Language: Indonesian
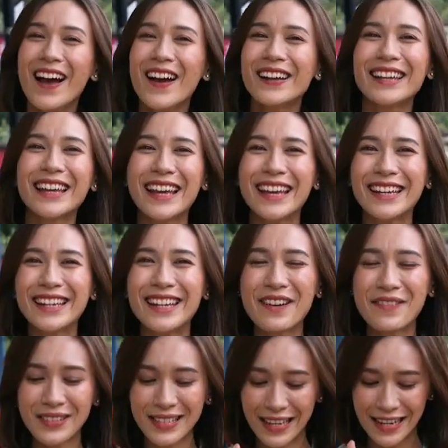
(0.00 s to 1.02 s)
Oke, ini
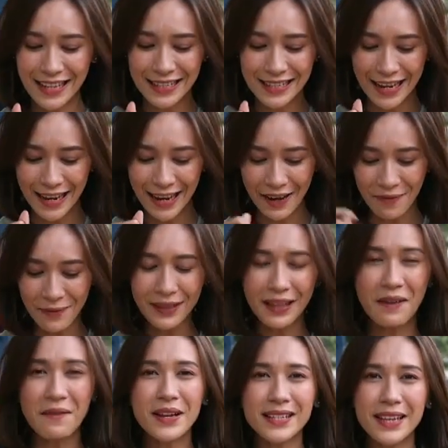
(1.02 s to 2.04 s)
dia pesanan saya. Yang
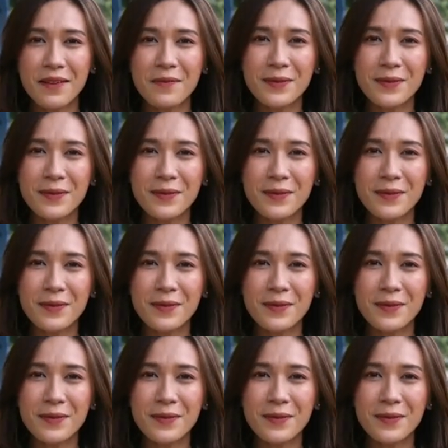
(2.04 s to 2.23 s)
pertama saya